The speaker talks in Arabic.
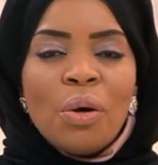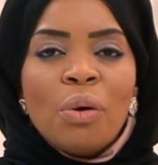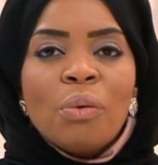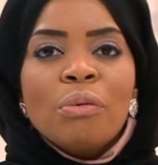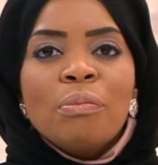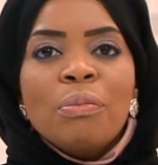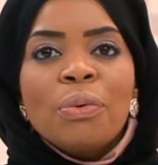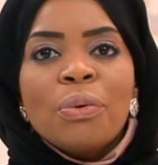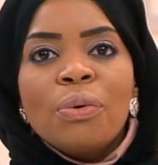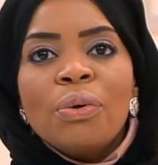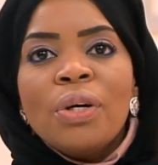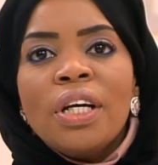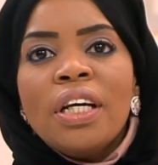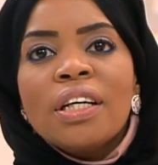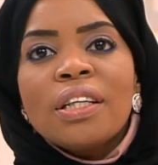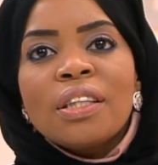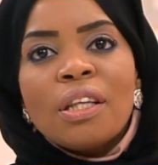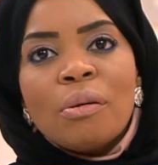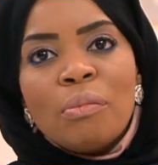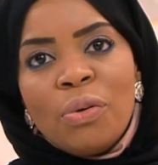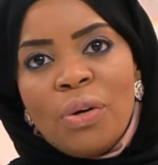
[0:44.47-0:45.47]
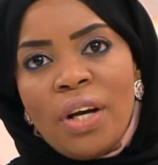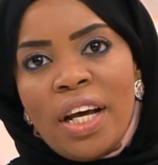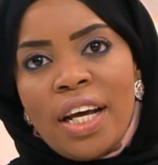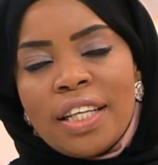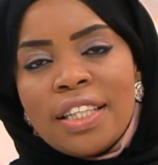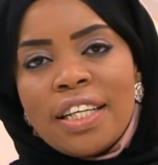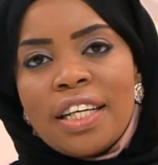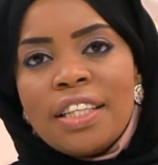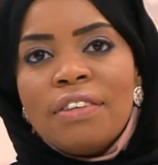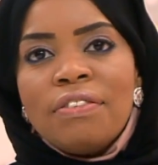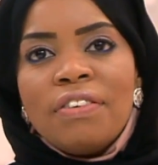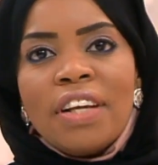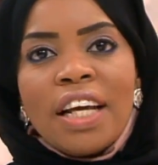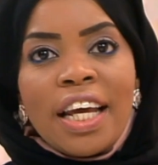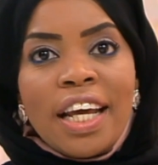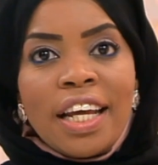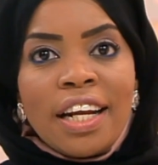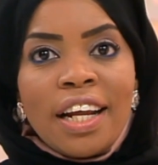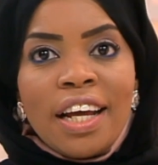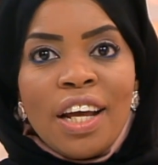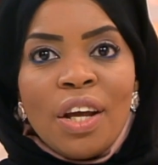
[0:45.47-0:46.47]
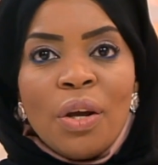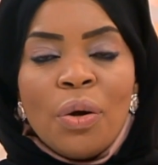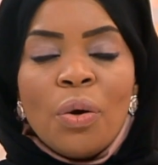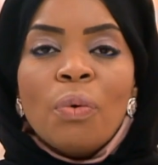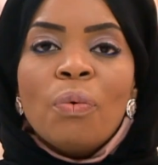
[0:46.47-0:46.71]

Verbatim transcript: وبروح طموحه تهدف لخيرها